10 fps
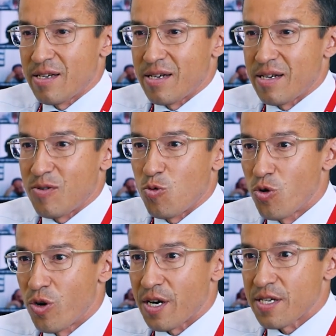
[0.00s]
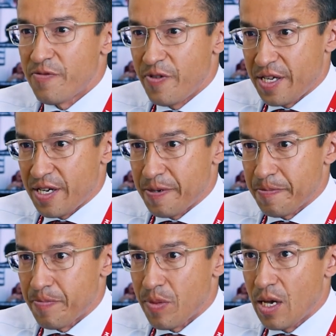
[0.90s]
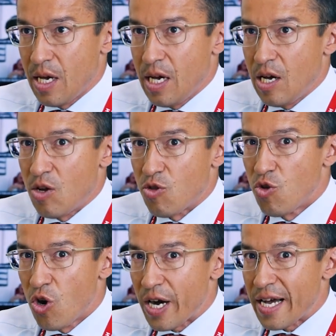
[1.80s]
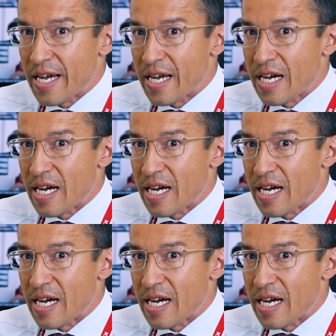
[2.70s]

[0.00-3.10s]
э, о развитии. Но